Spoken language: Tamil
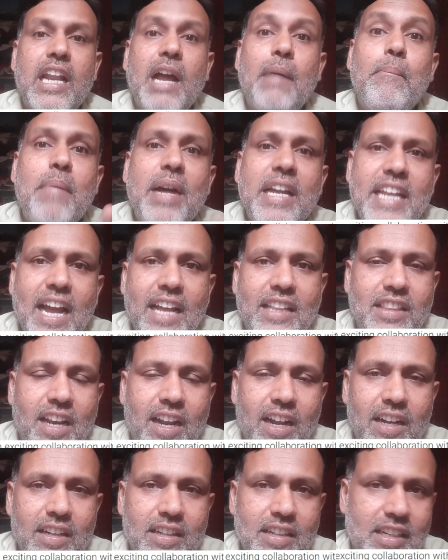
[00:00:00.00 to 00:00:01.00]
நம்ம
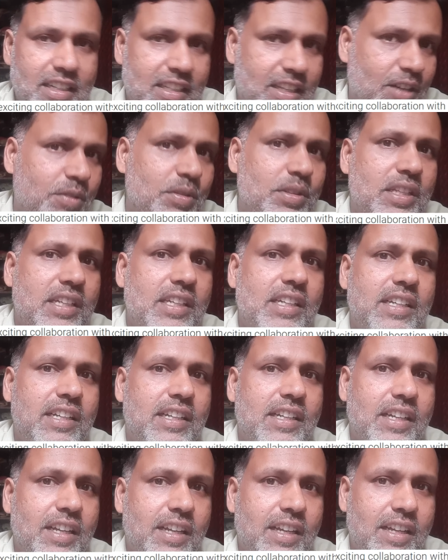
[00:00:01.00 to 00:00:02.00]
யாத்திரை அதாவது
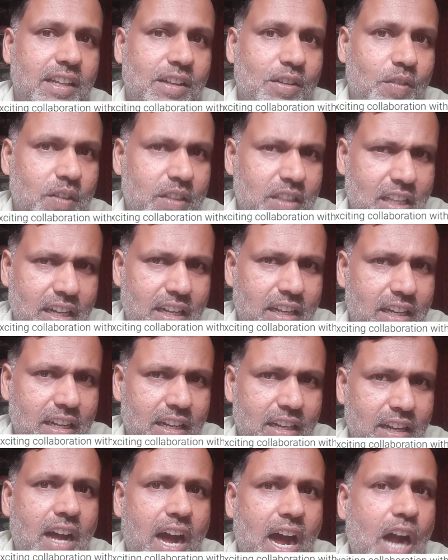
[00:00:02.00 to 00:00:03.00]
இந்த
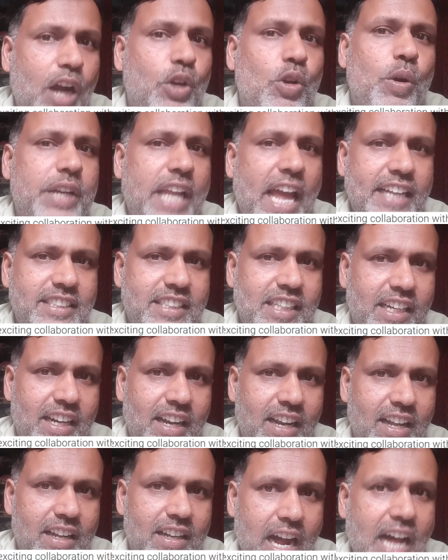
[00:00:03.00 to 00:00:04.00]
ஆட்டோ டாக்ஸி
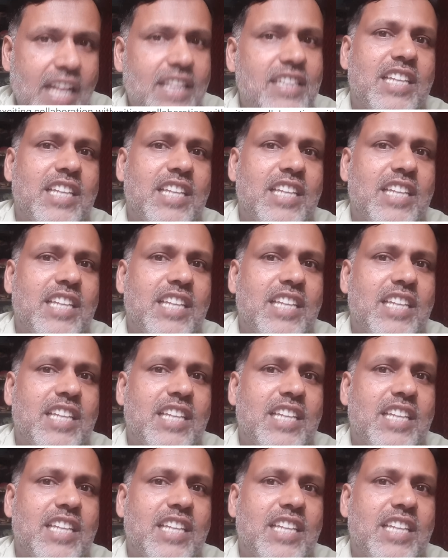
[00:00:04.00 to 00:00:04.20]
இருக்குல்ல அது